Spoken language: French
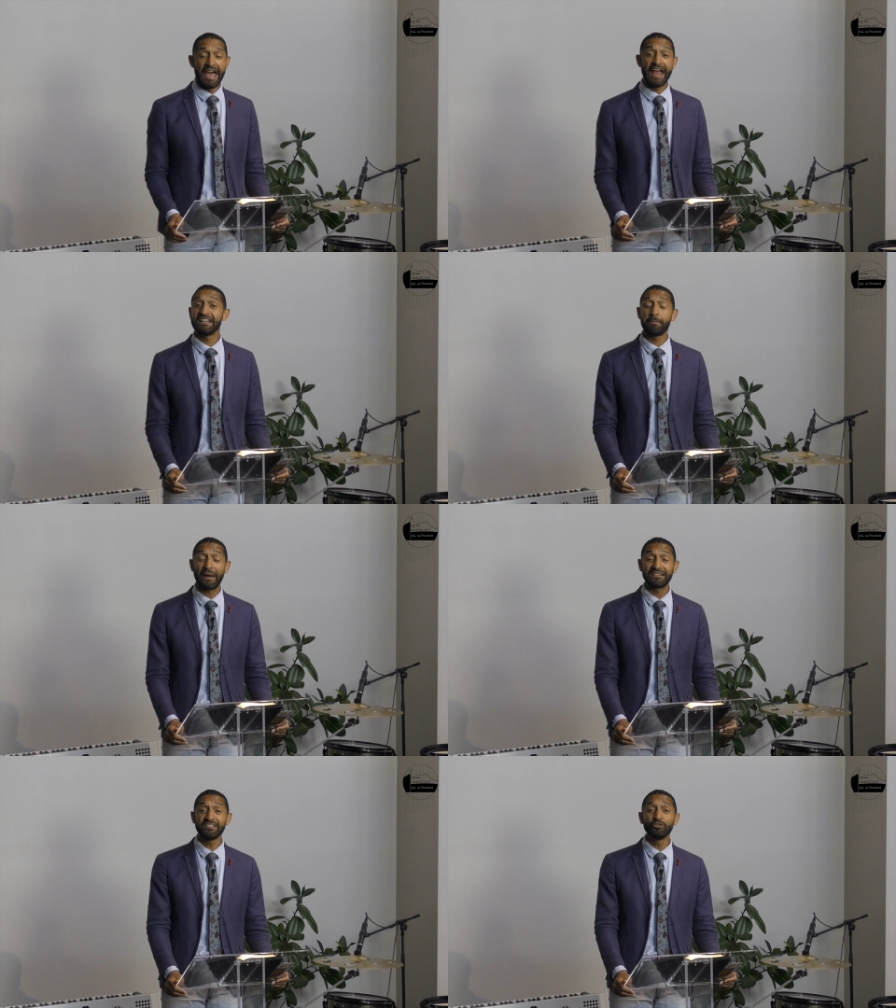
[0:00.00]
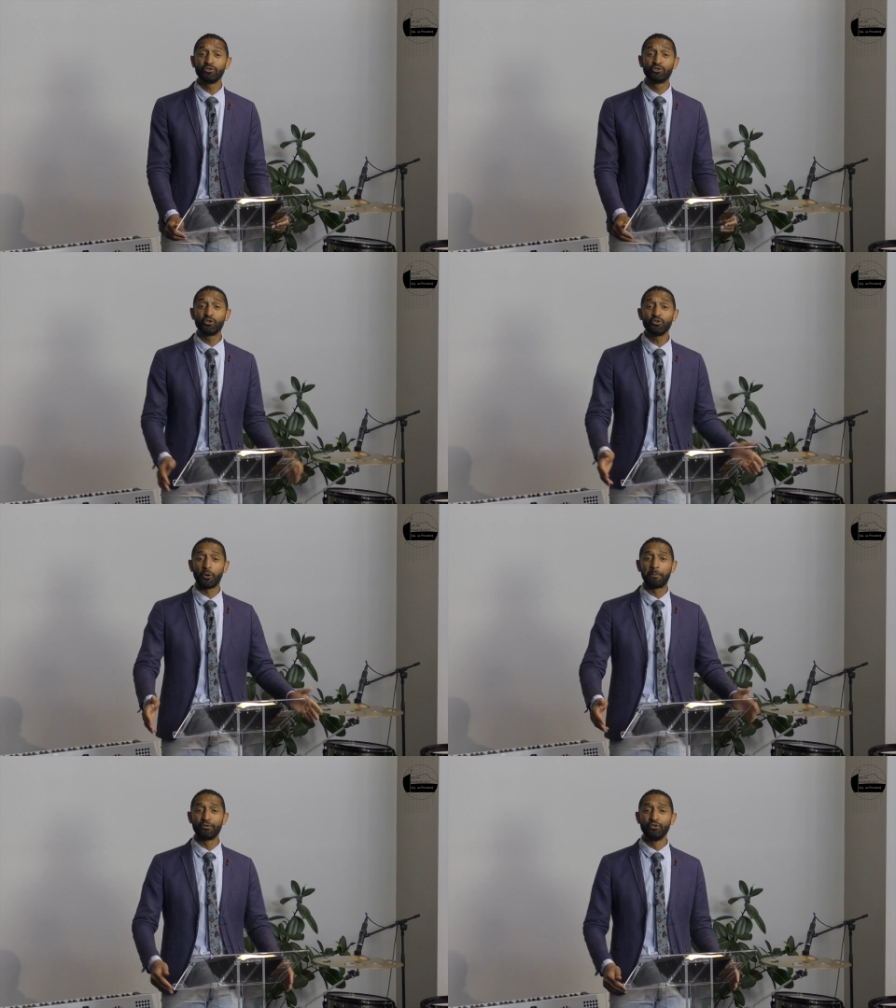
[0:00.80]
Elle n'est pas due
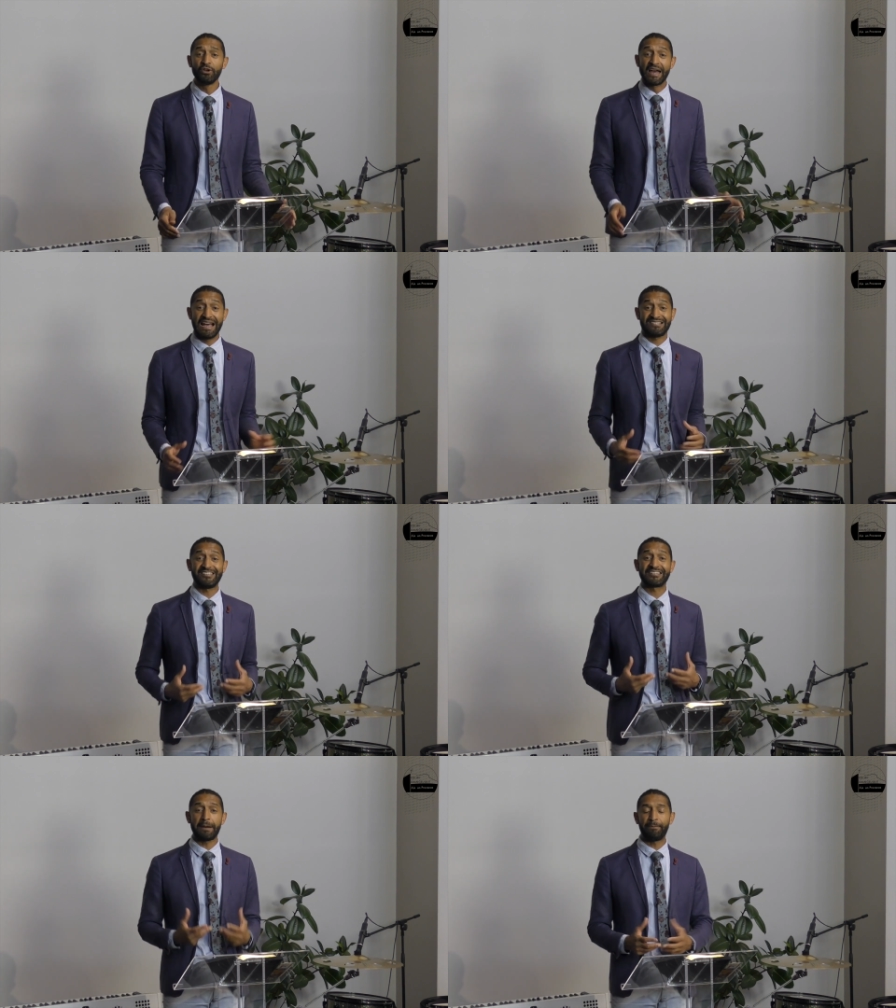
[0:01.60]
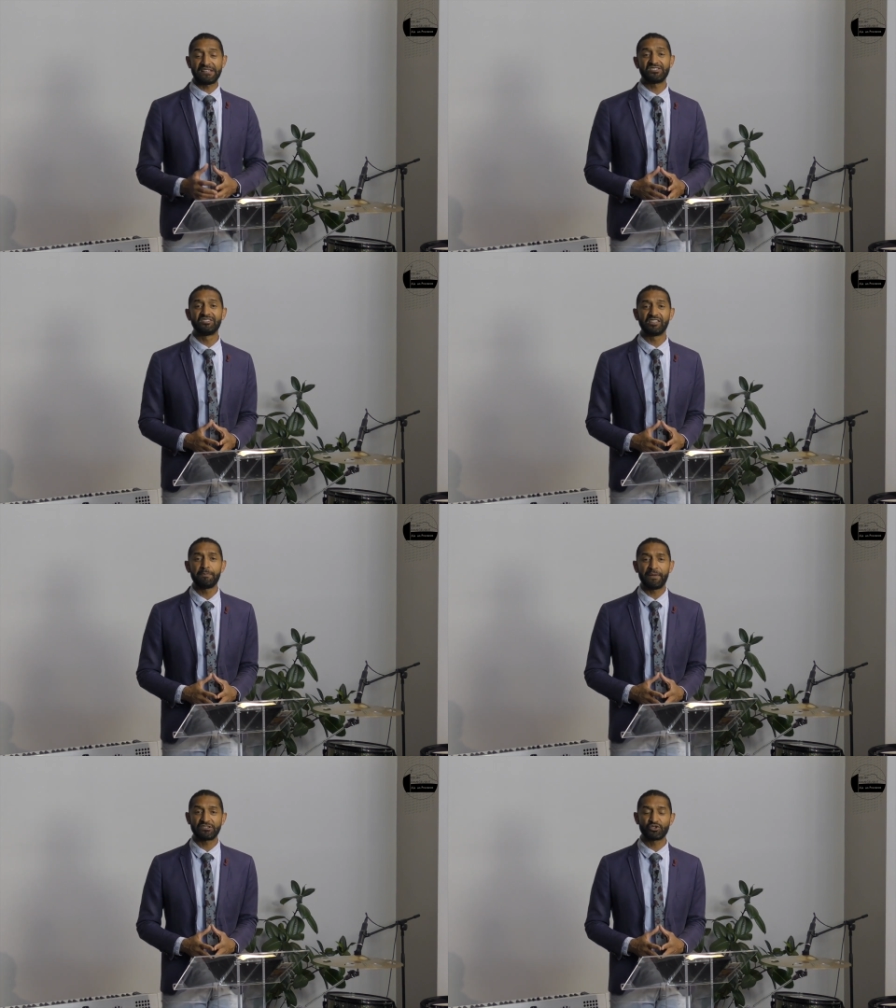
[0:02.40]
non plus à ses capacités
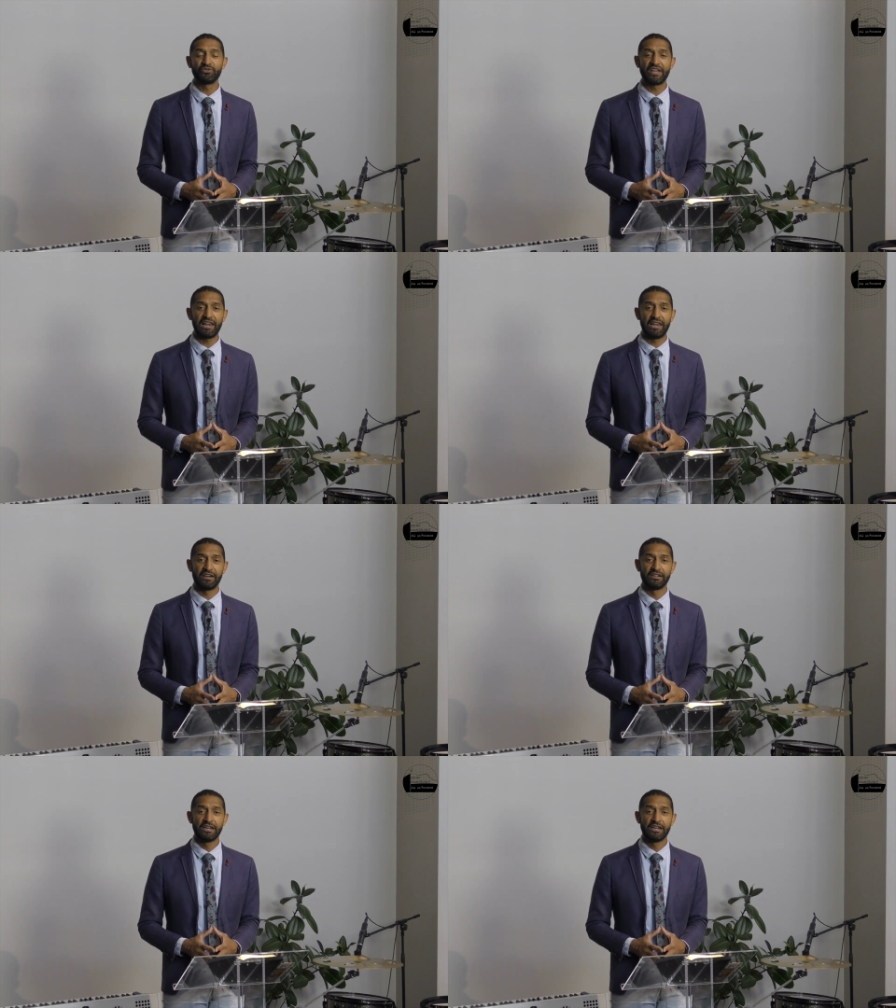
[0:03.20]
personnelles.